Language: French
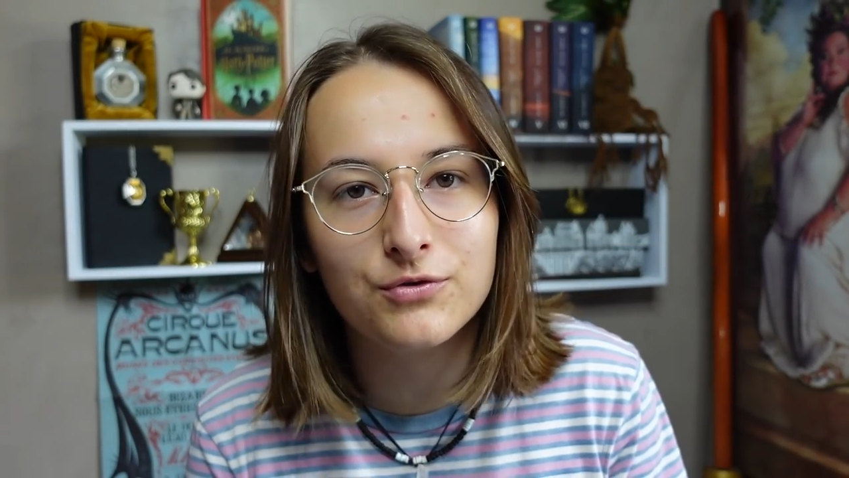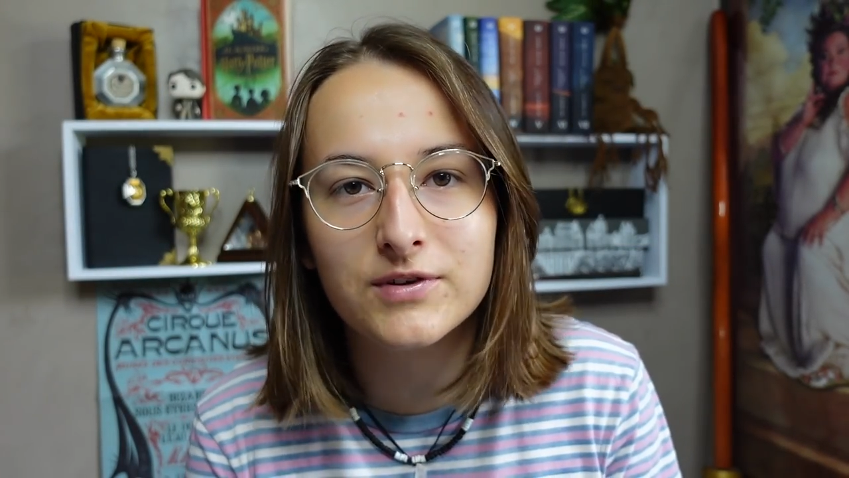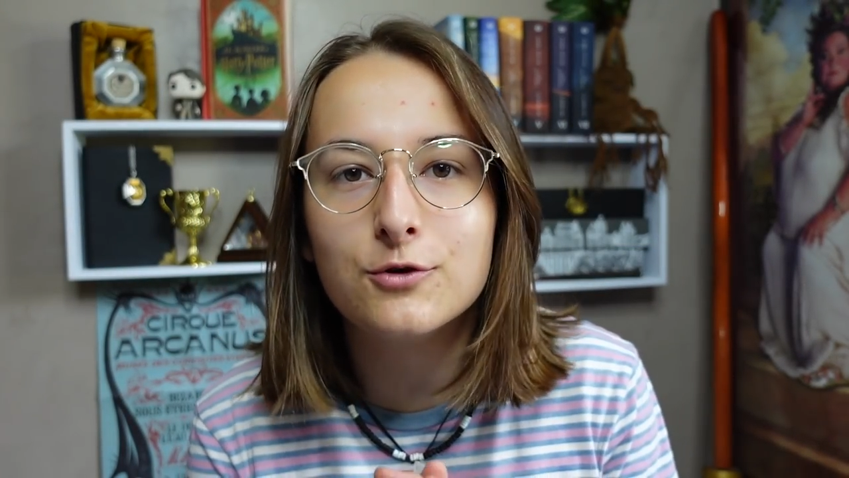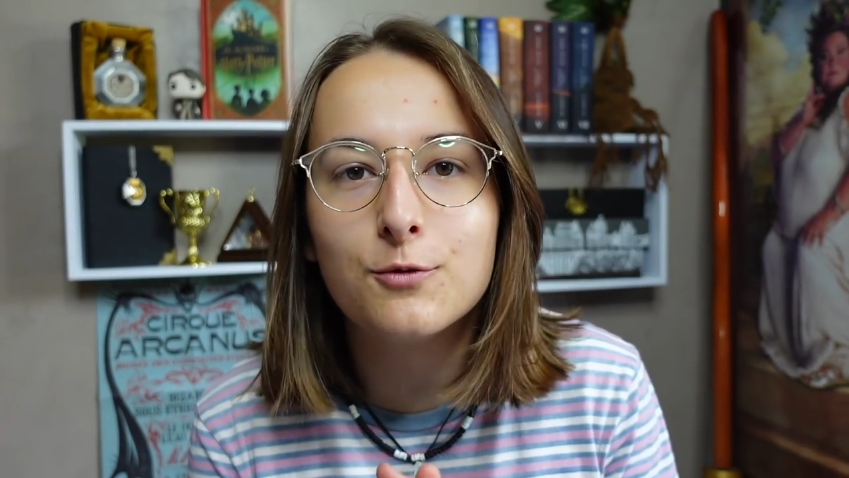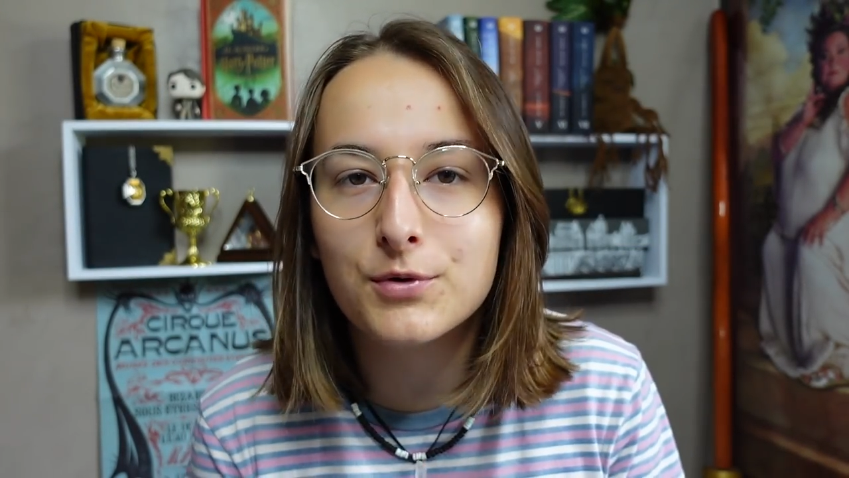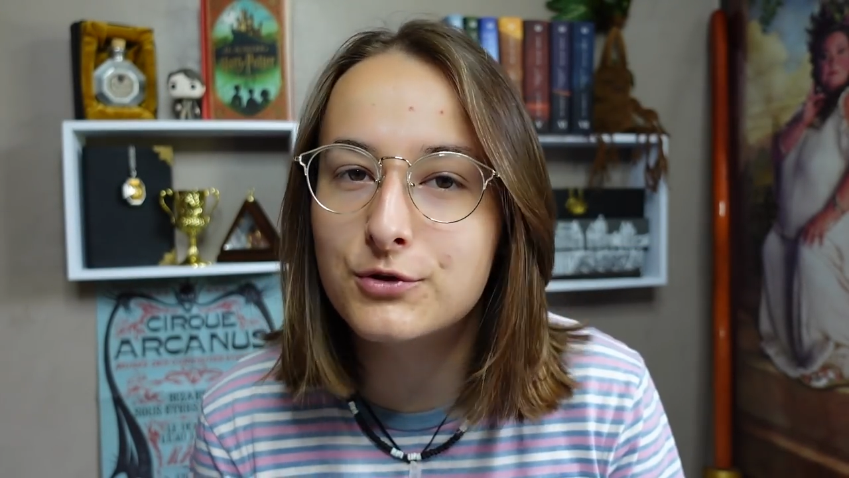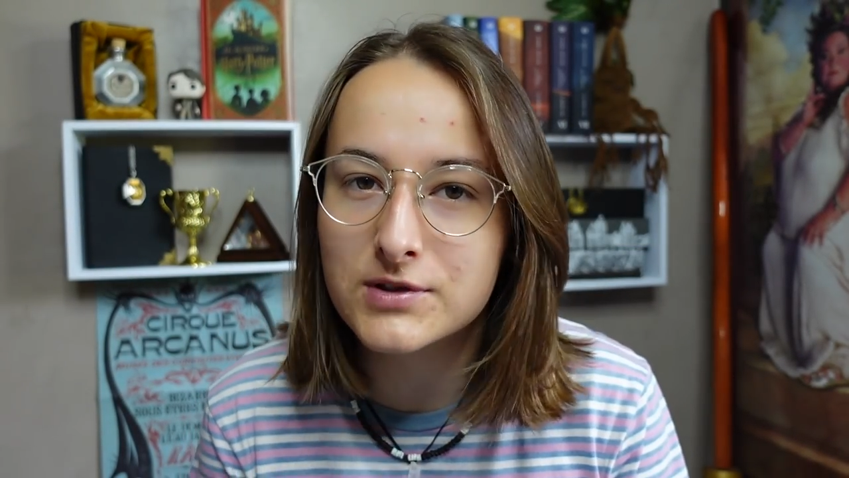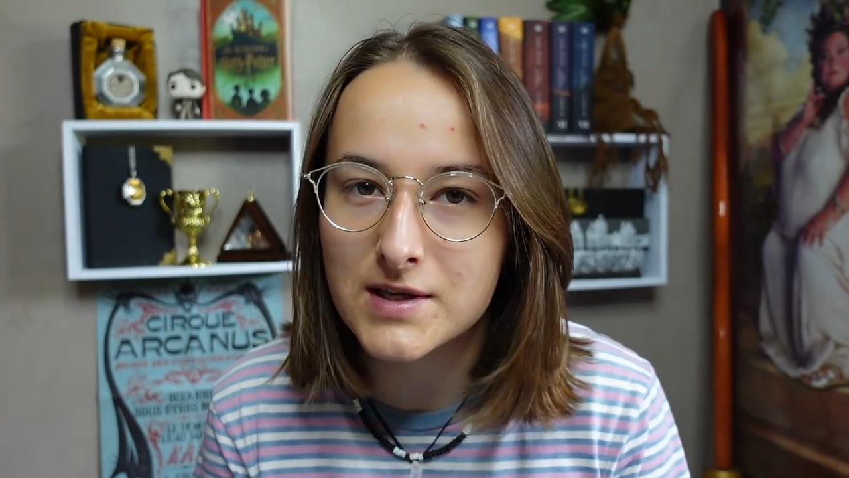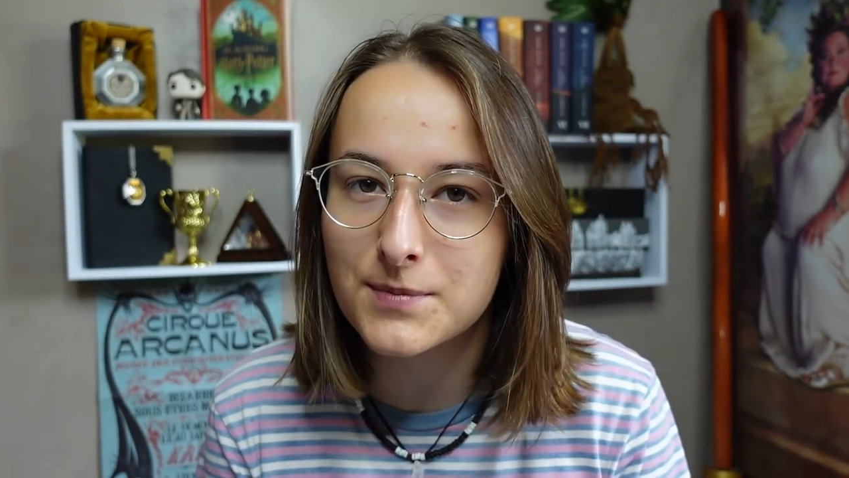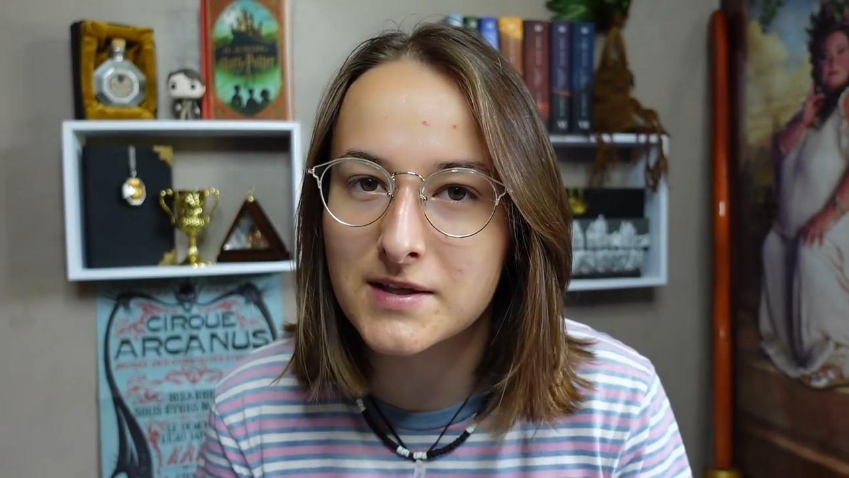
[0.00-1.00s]
une vidéo
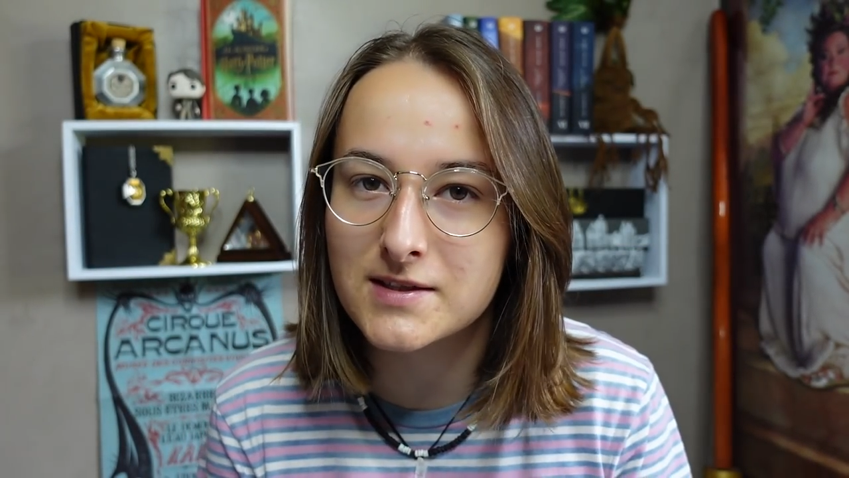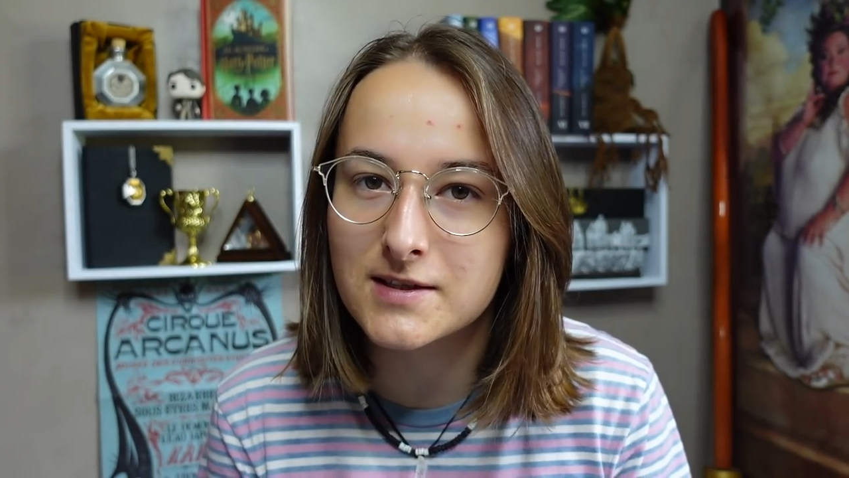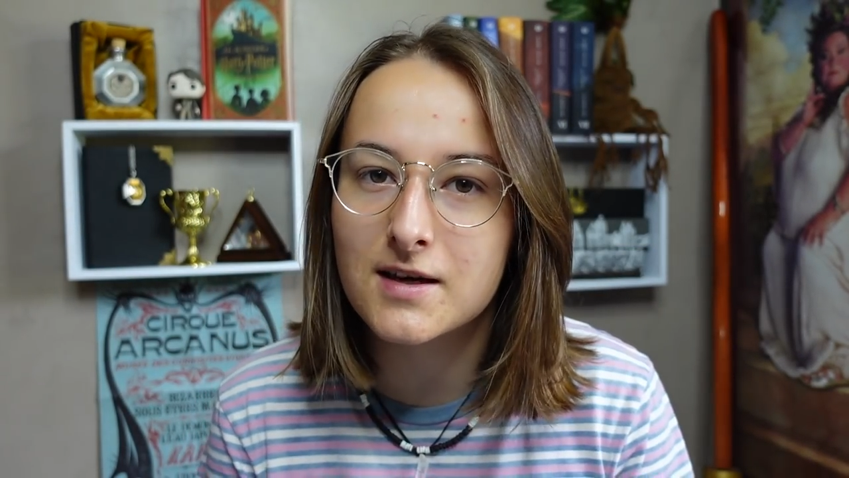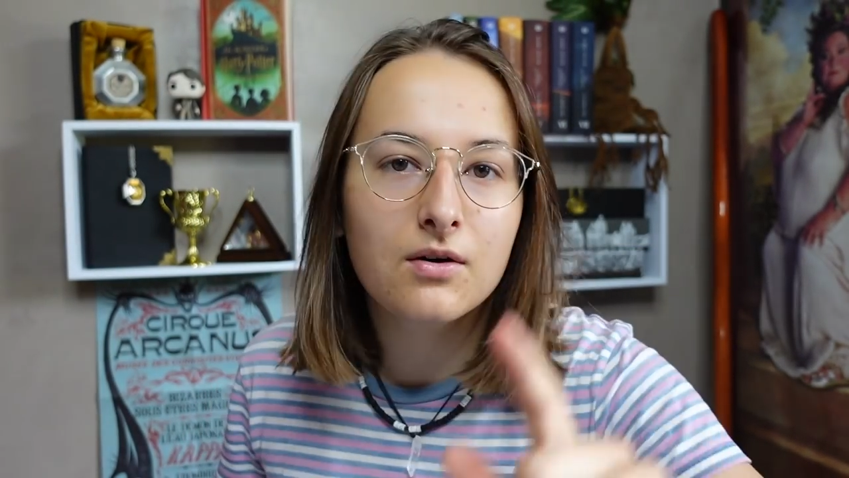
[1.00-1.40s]
plutôt sympathique.